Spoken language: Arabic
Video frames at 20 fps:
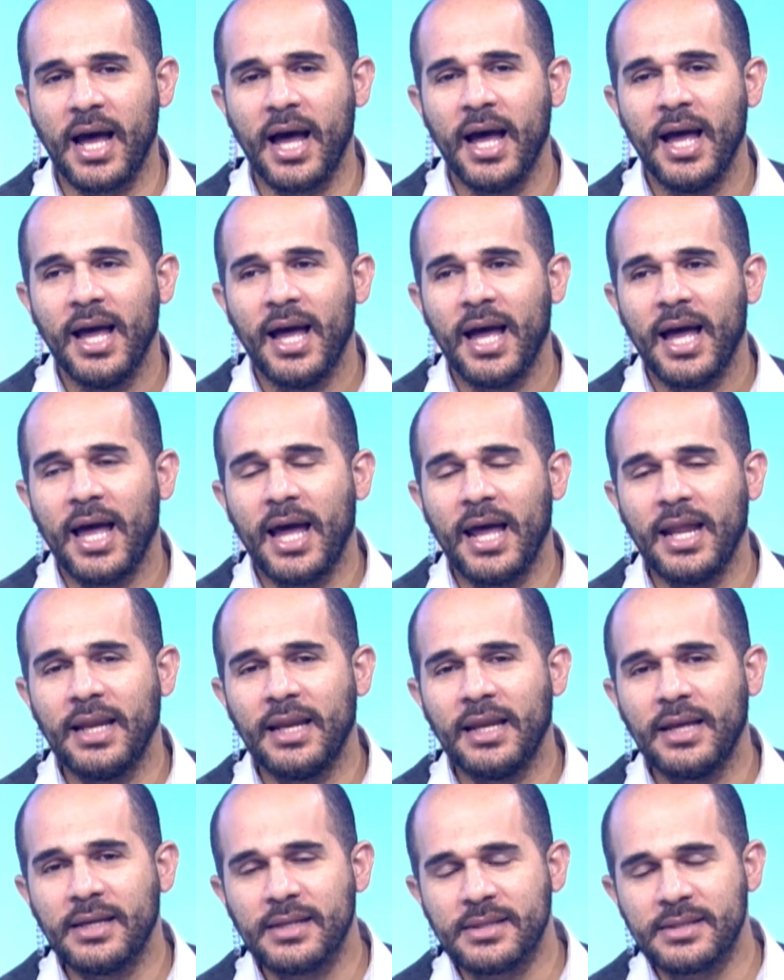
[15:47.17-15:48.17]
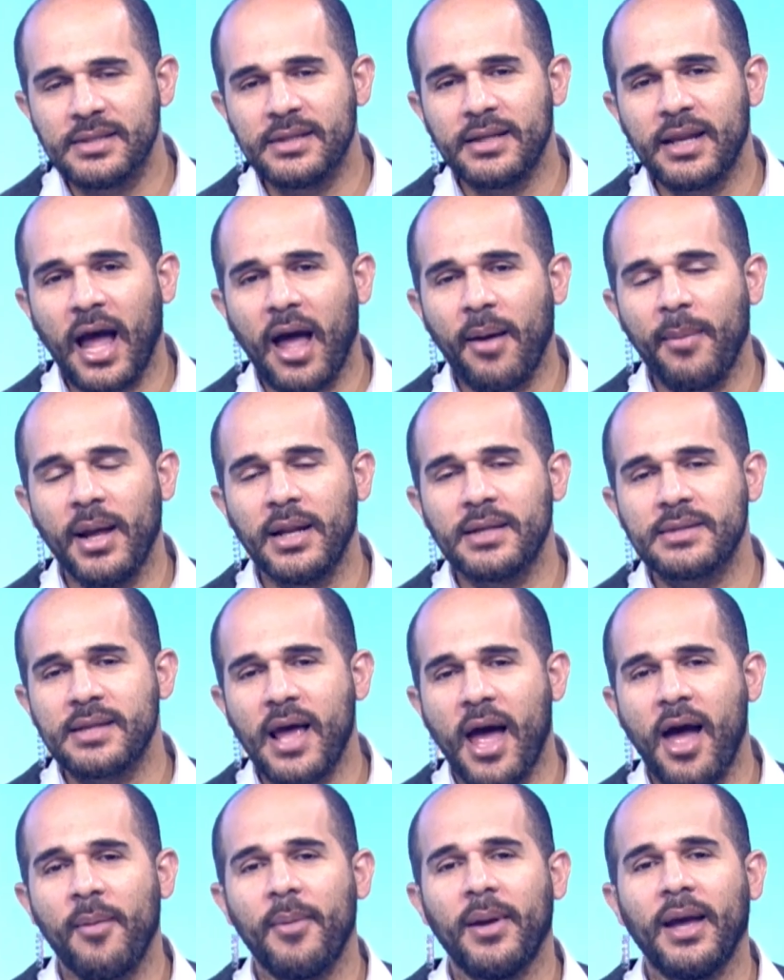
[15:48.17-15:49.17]
ان الاذن العمل
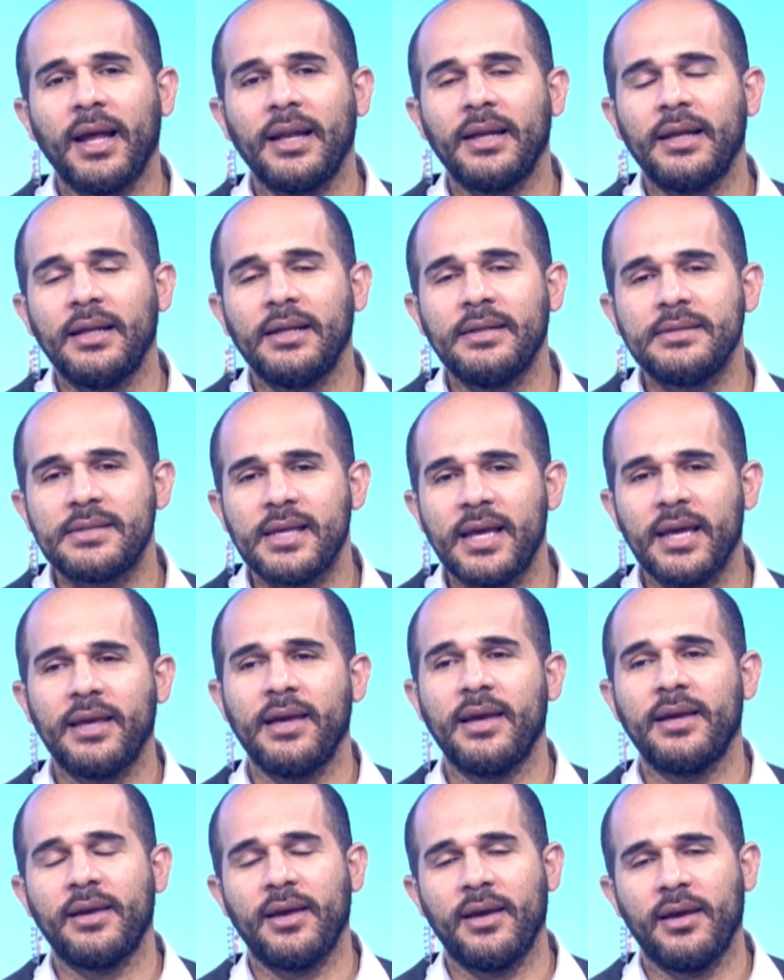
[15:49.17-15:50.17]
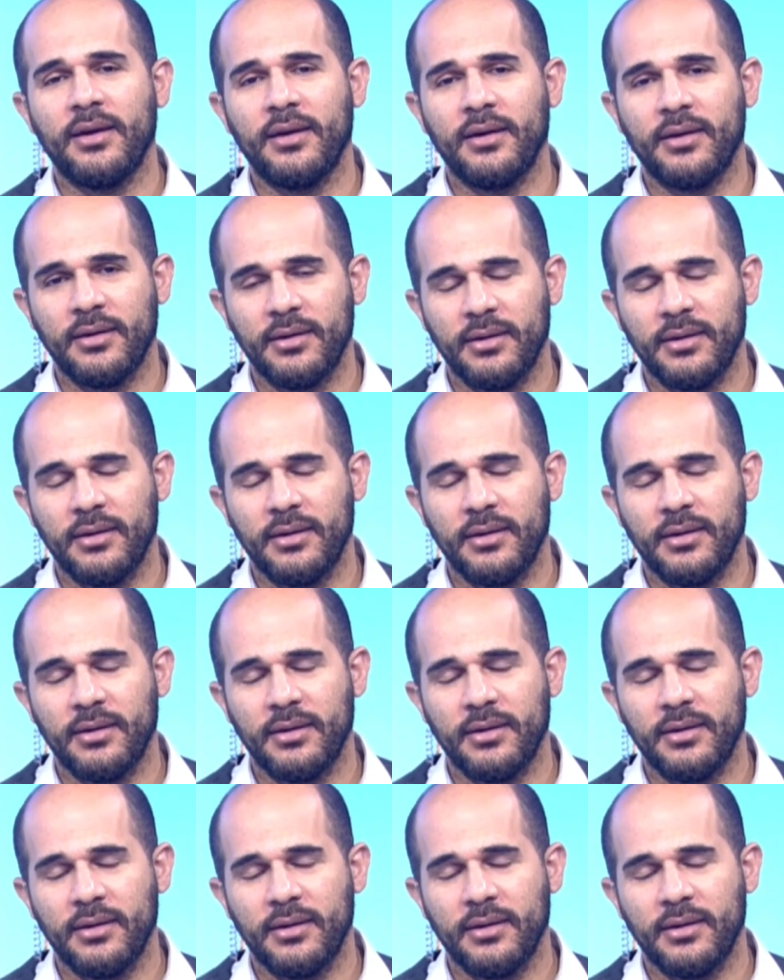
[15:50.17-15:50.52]
سابق للسيجيكي